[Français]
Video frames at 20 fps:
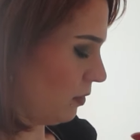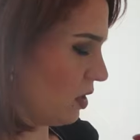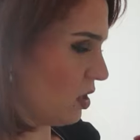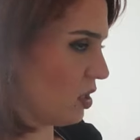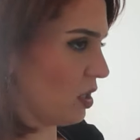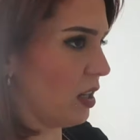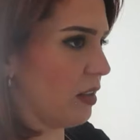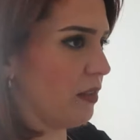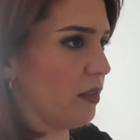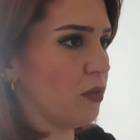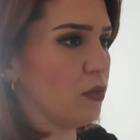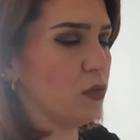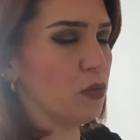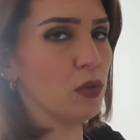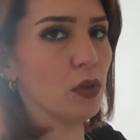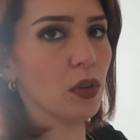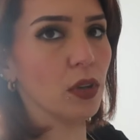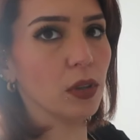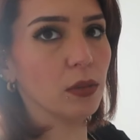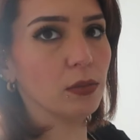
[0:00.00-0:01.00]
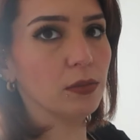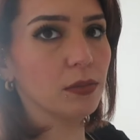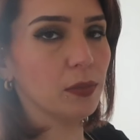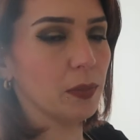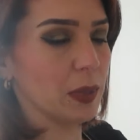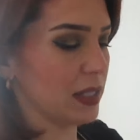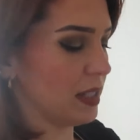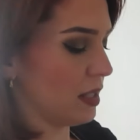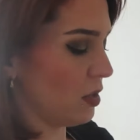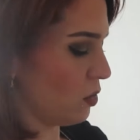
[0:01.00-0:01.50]
j'en avais vu
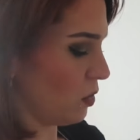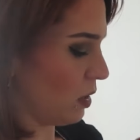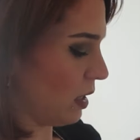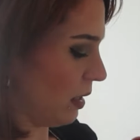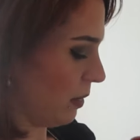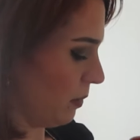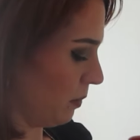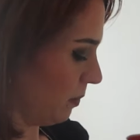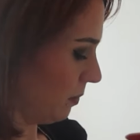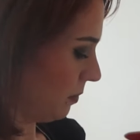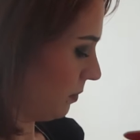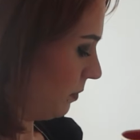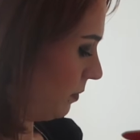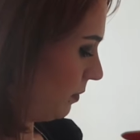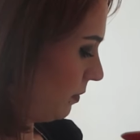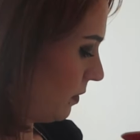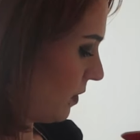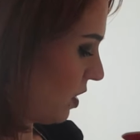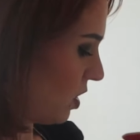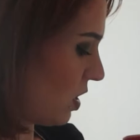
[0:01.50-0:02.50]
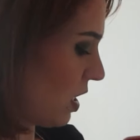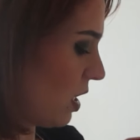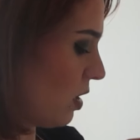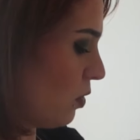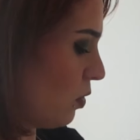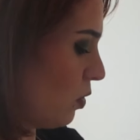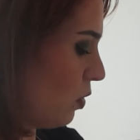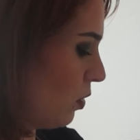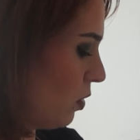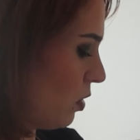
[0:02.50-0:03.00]
passer sur la chaîne
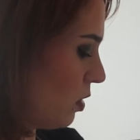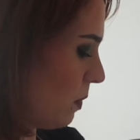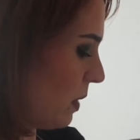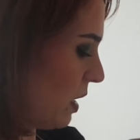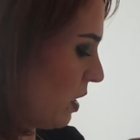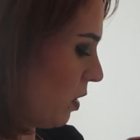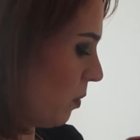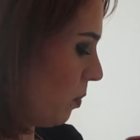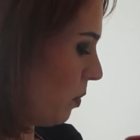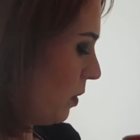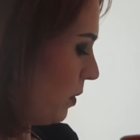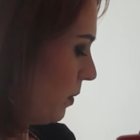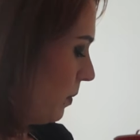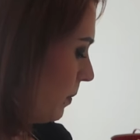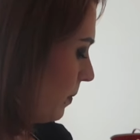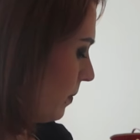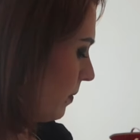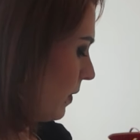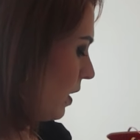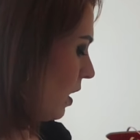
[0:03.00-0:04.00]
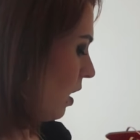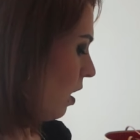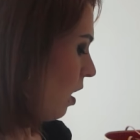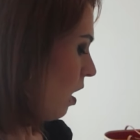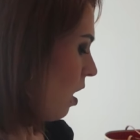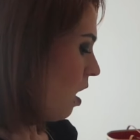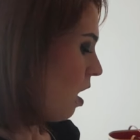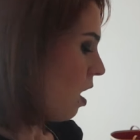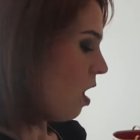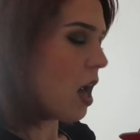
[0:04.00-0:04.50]
de Lodos Makeup
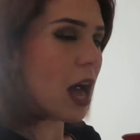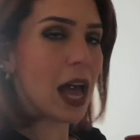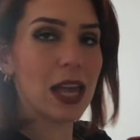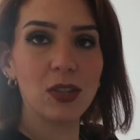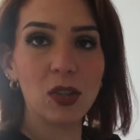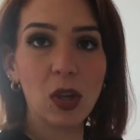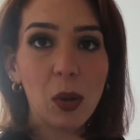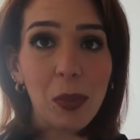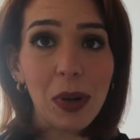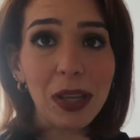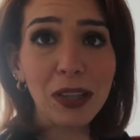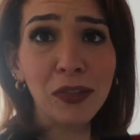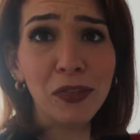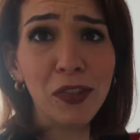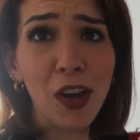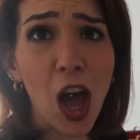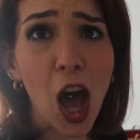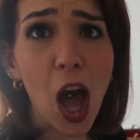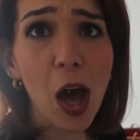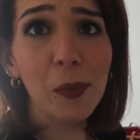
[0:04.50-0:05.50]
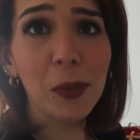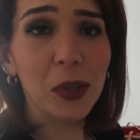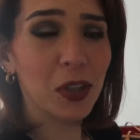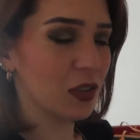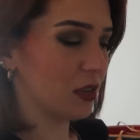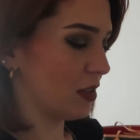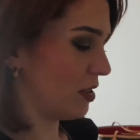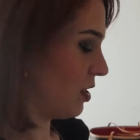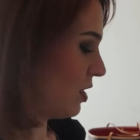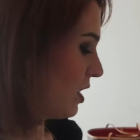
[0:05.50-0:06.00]
oh, elles sont à plateforme
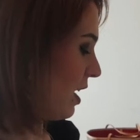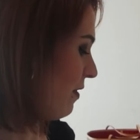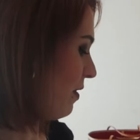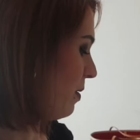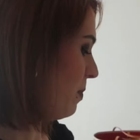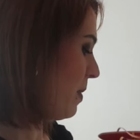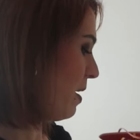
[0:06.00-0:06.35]
j'avais